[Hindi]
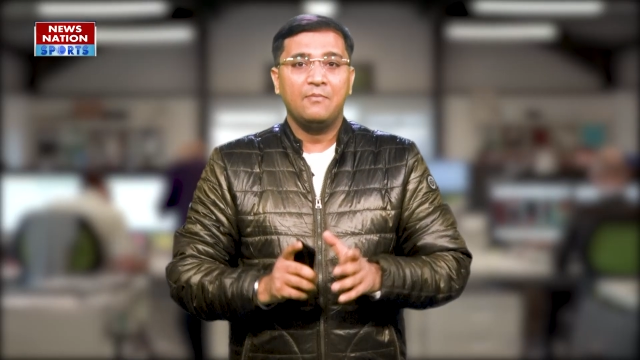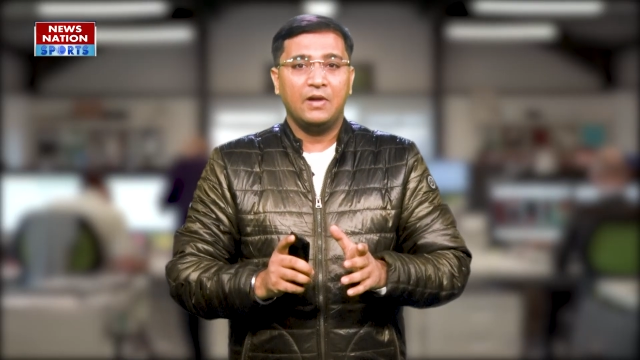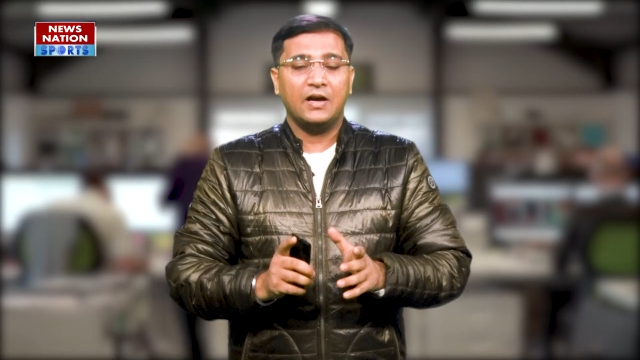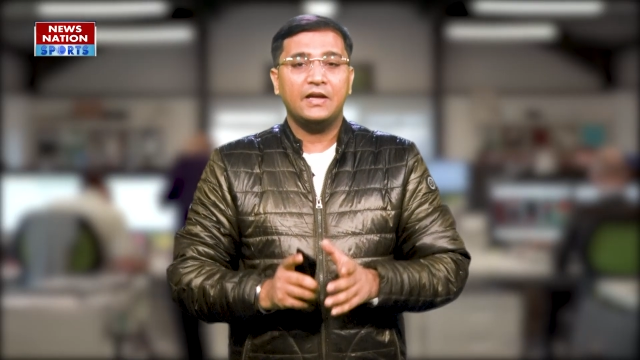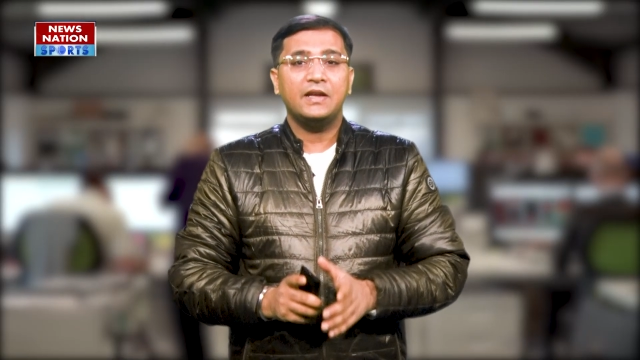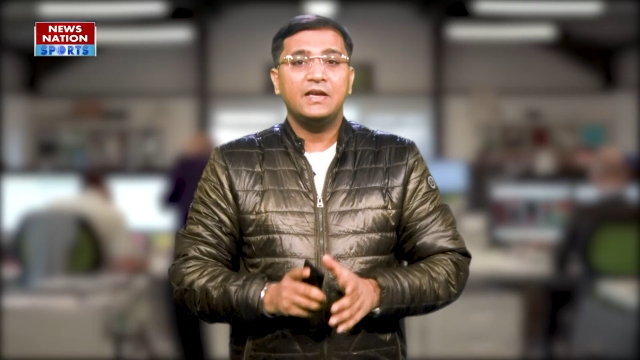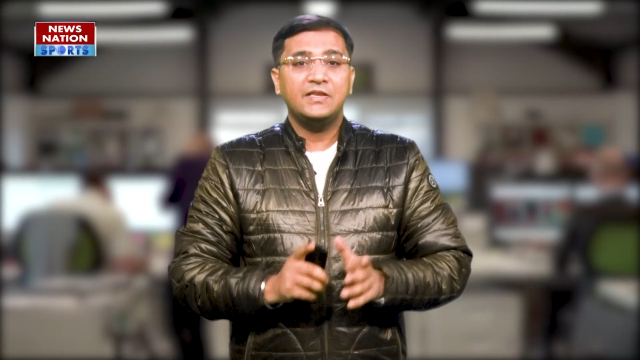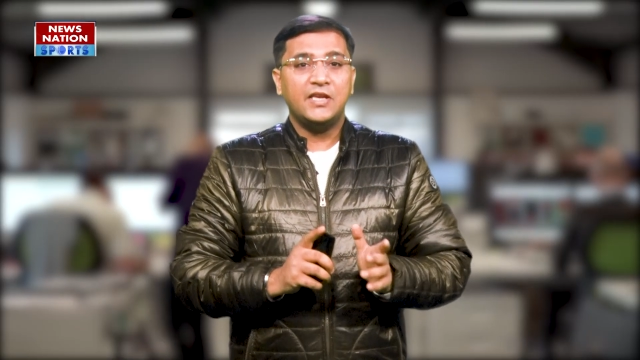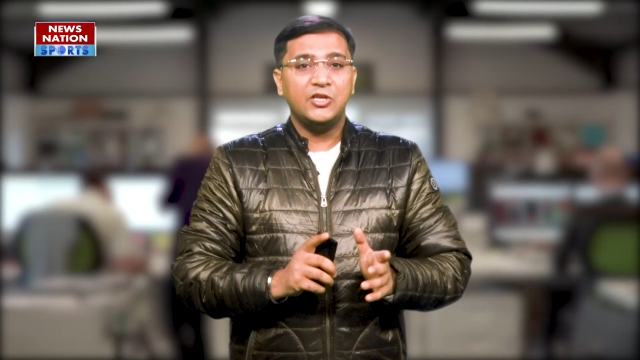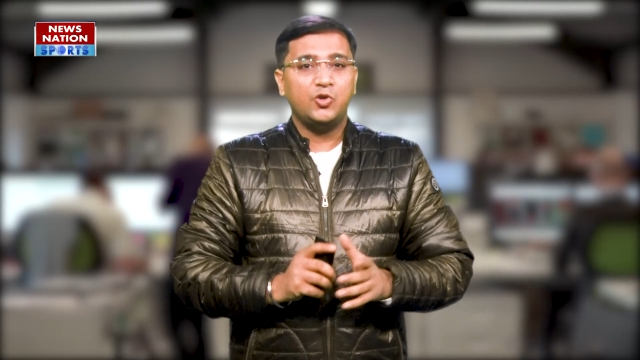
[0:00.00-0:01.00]
मगर
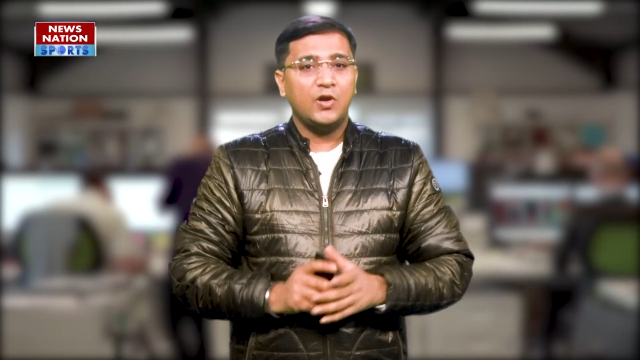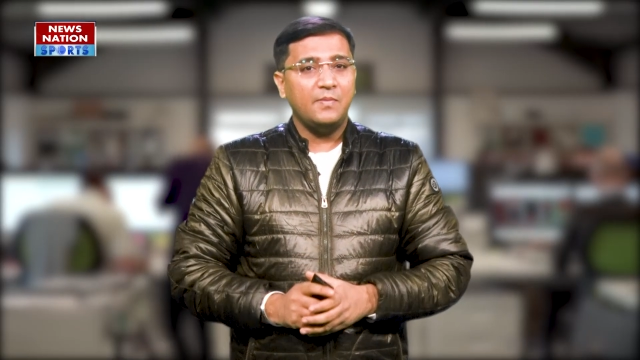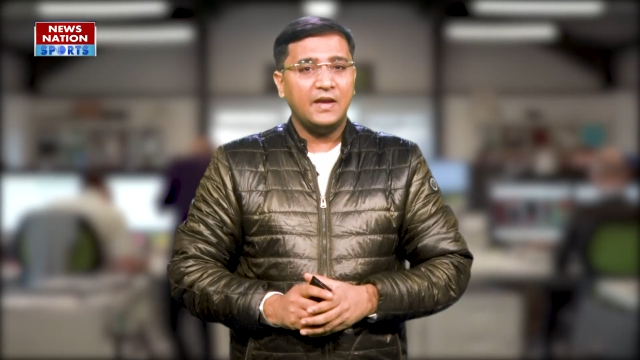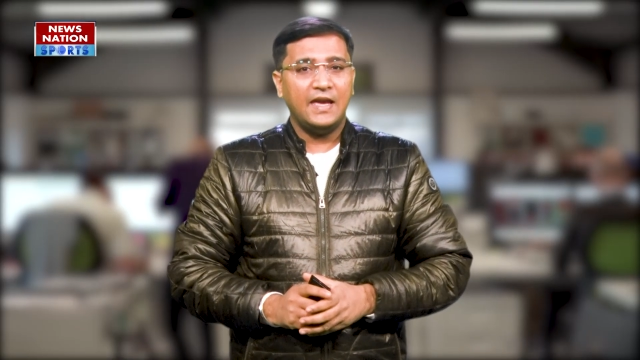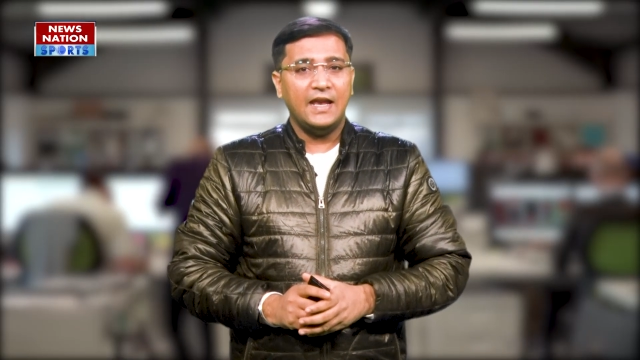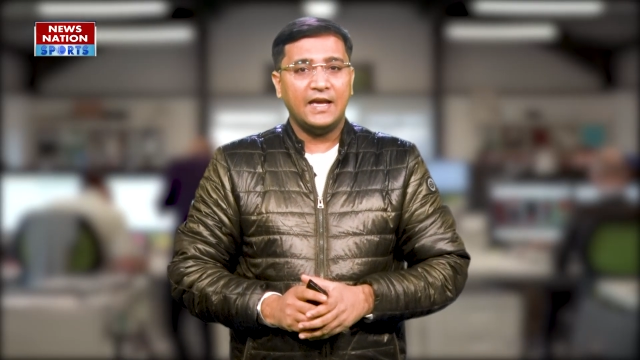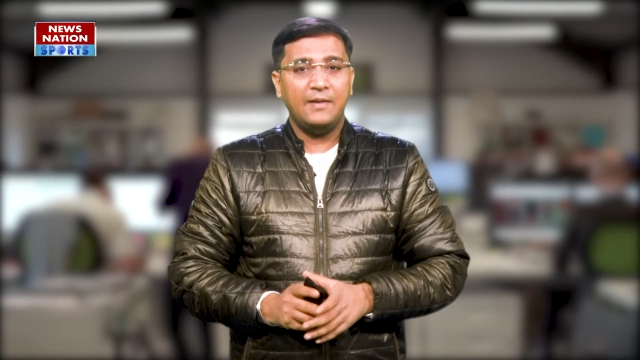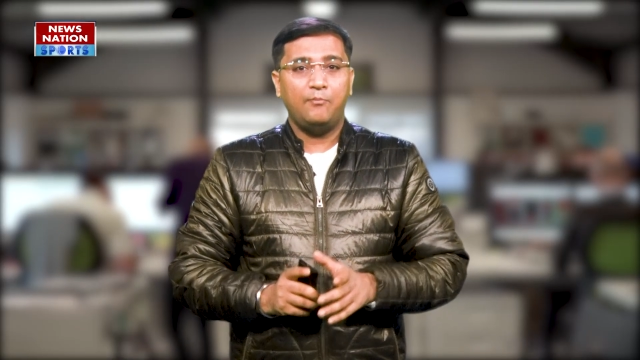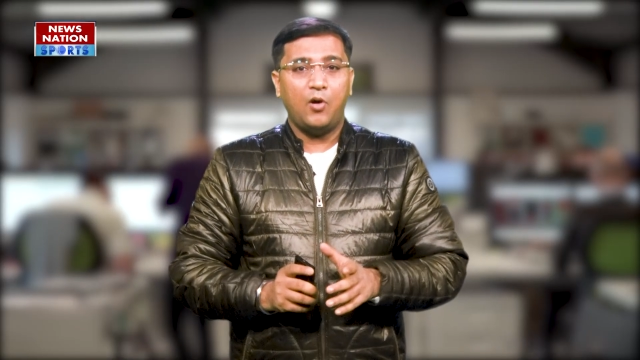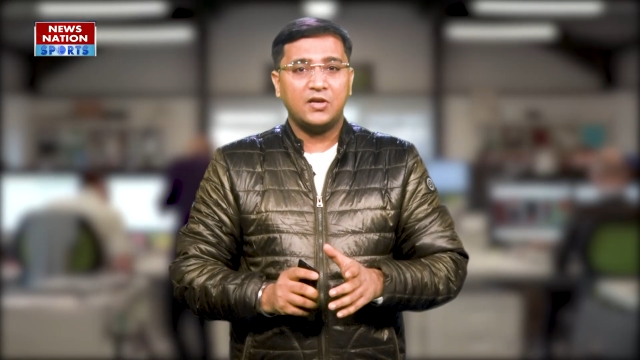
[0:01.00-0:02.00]
सेंचुरियन में खेले गए
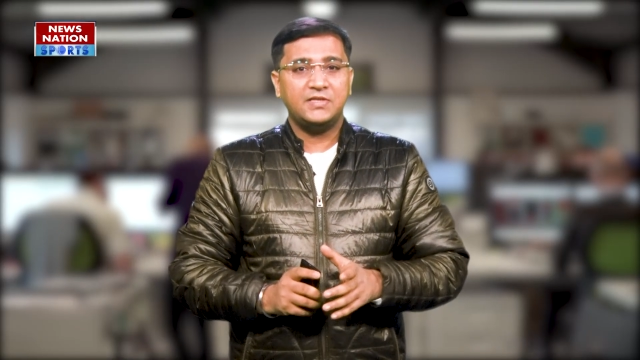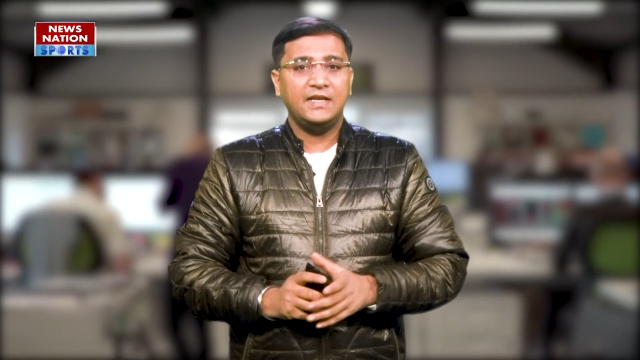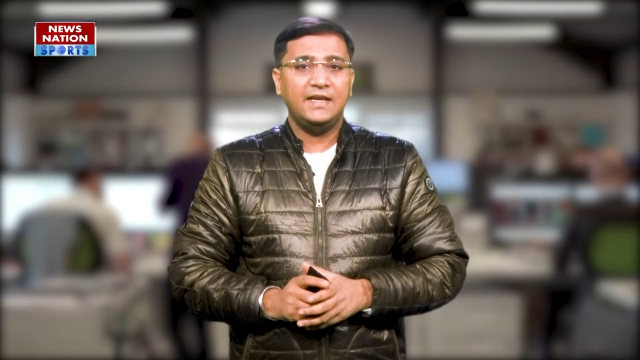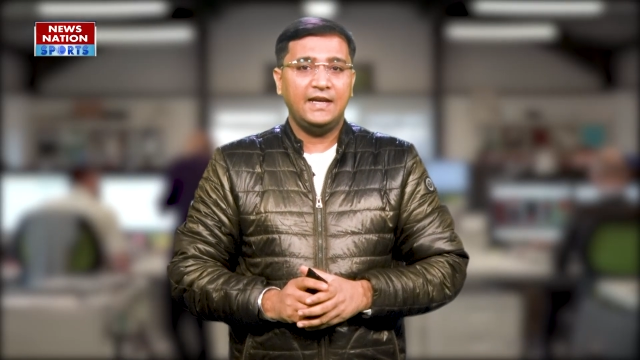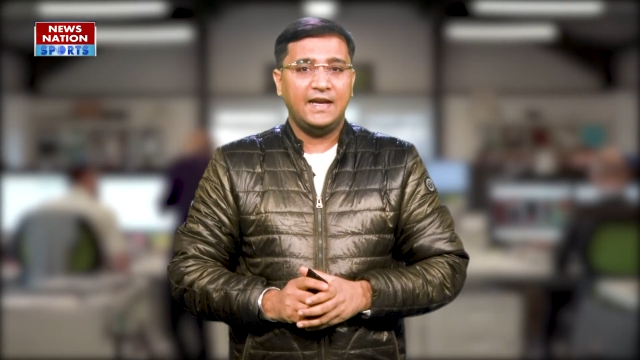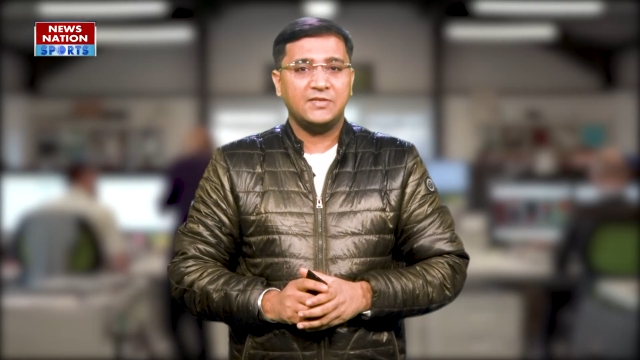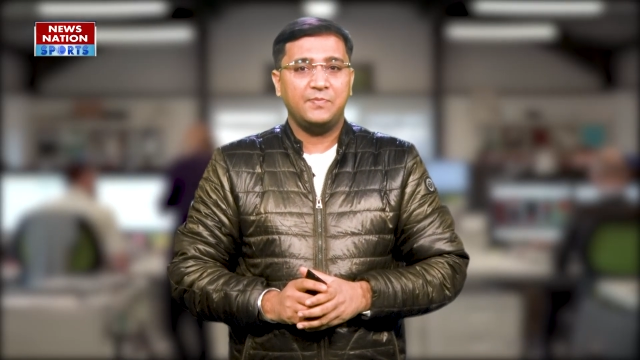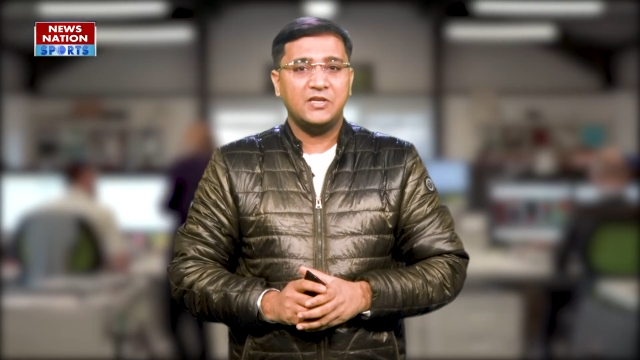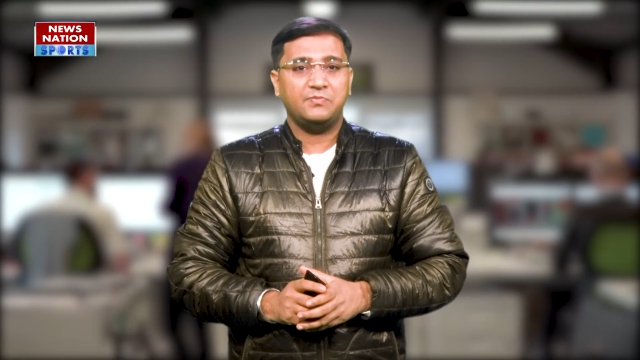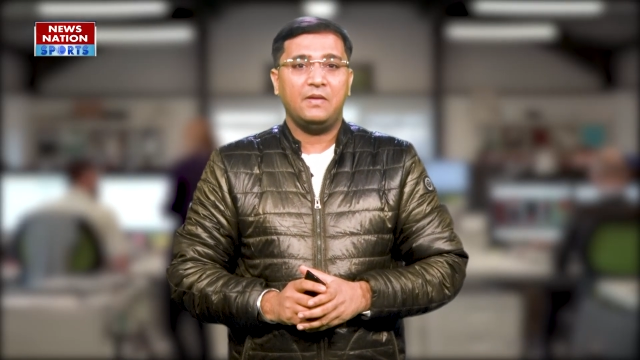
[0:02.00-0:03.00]
बॉक्सिंग डे टेस्ट
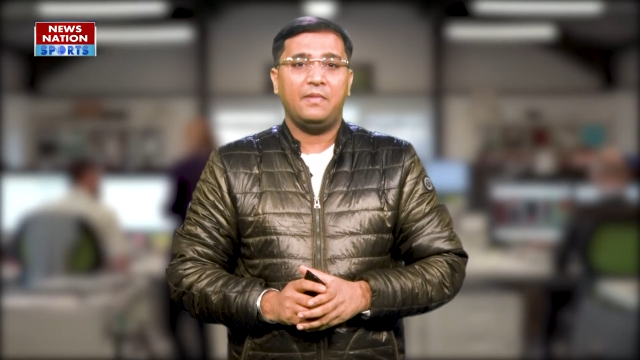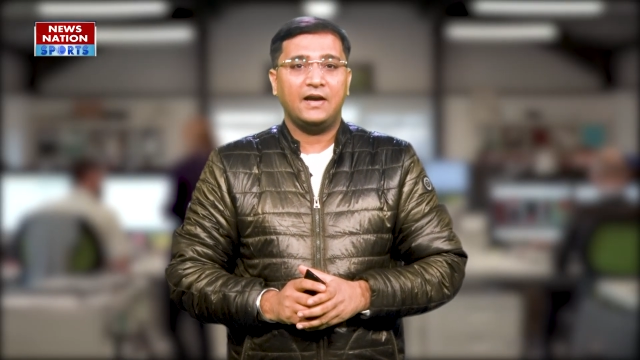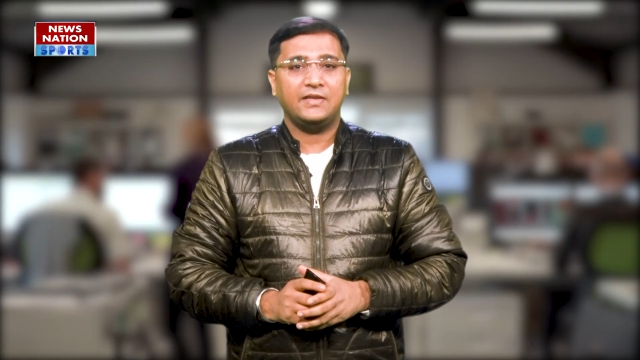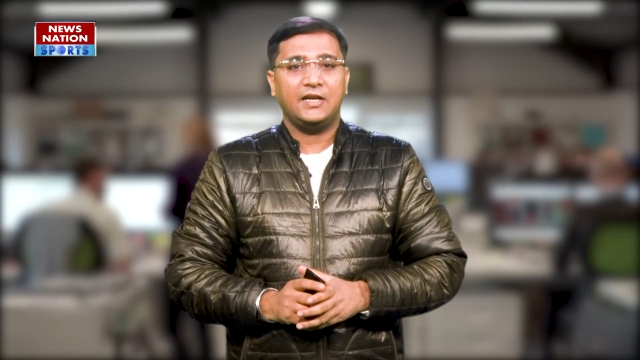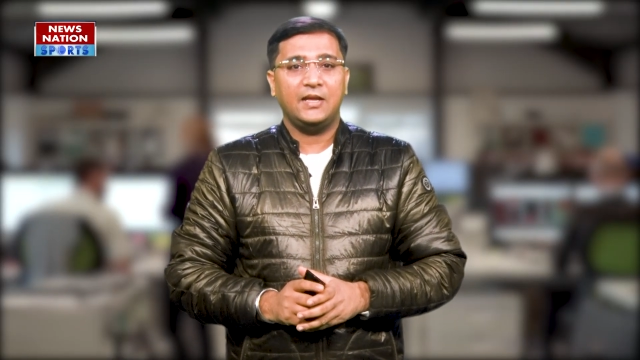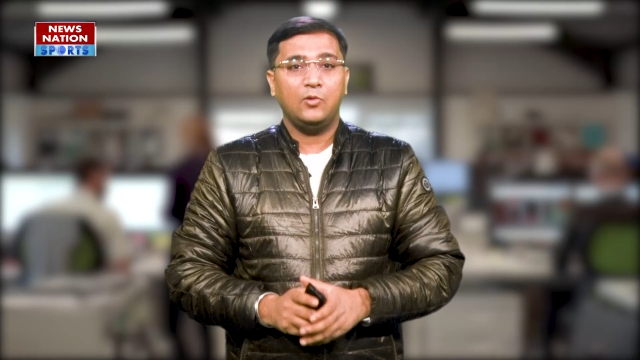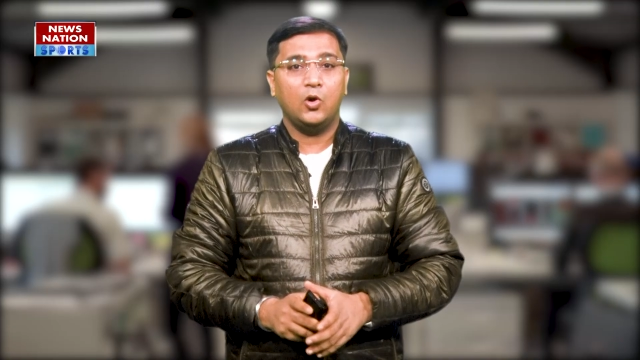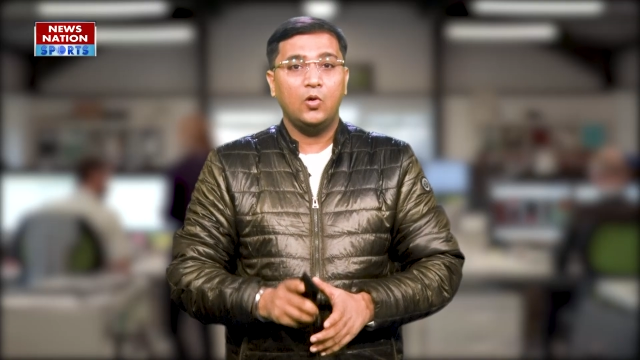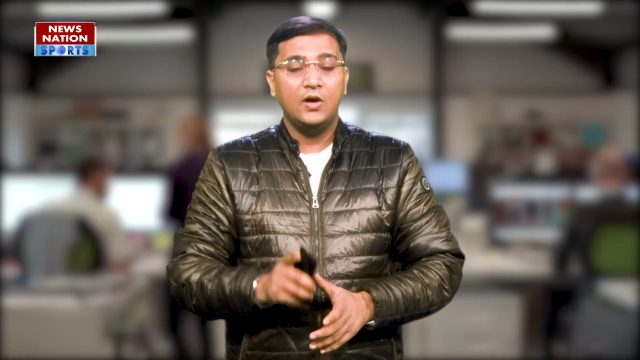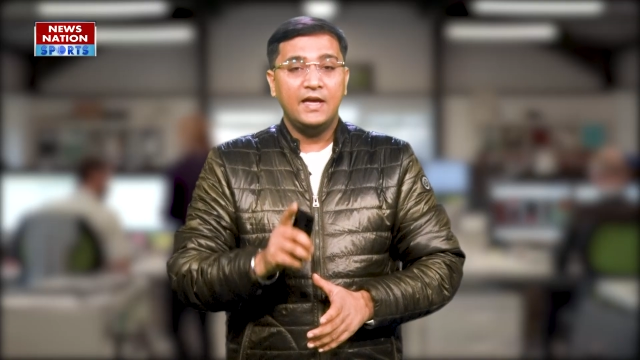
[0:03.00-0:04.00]
मैच में भारतीय टीम को